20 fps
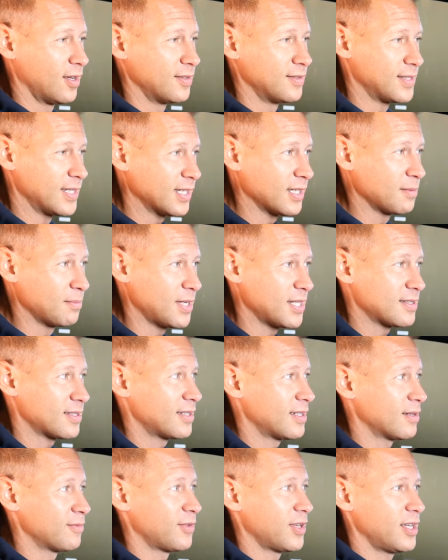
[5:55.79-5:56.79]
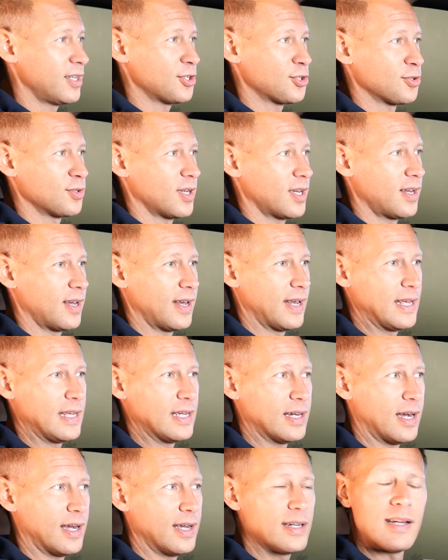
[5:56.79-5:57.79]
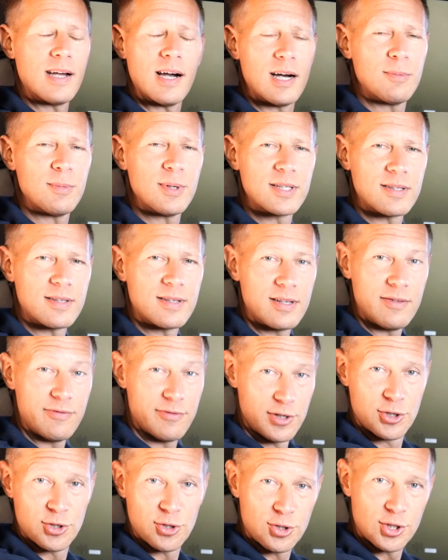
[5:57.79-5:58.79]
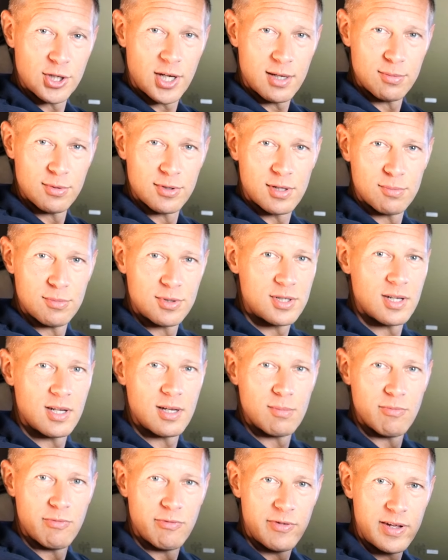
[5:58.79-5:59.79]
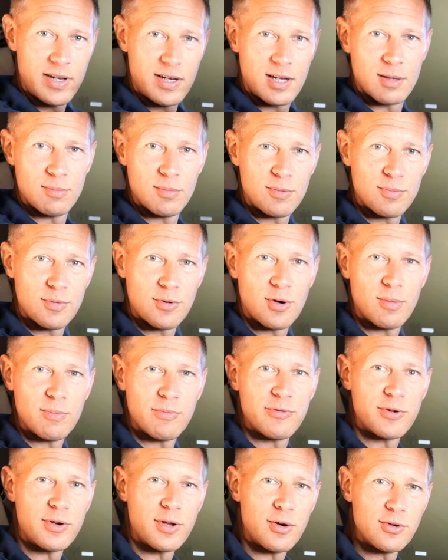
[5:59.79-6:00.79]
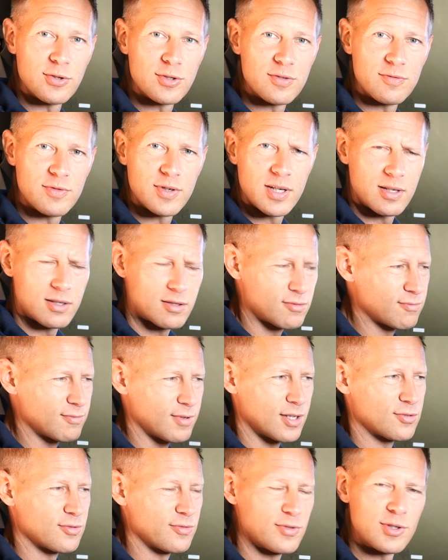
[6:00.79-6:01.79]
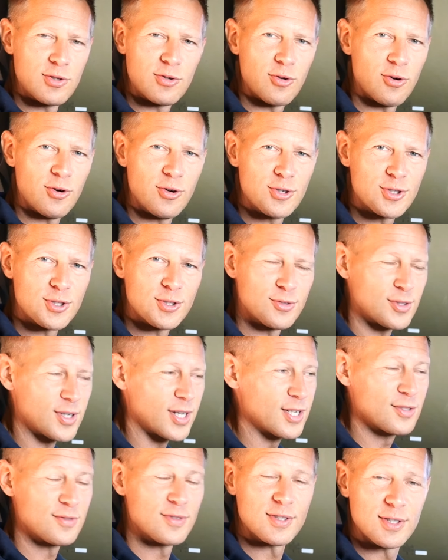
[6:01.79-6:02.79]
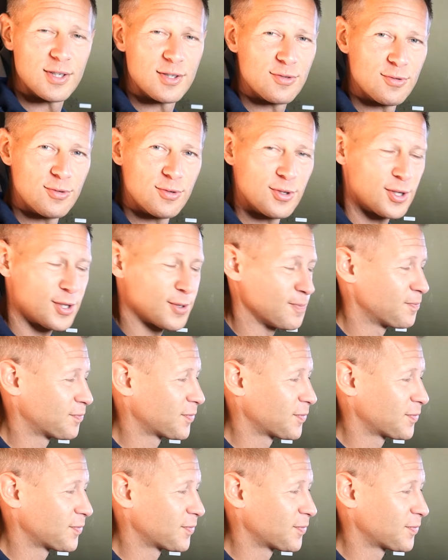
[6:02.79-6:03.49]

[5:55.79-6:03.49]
Serienmäßig haben wir eh schon einen Layer eingearbeitet in die Windschutzscheibe, damit ihr eben weniger mitbekommt von der Außenwelt, also Windgeräusche und alles, was dazugehört.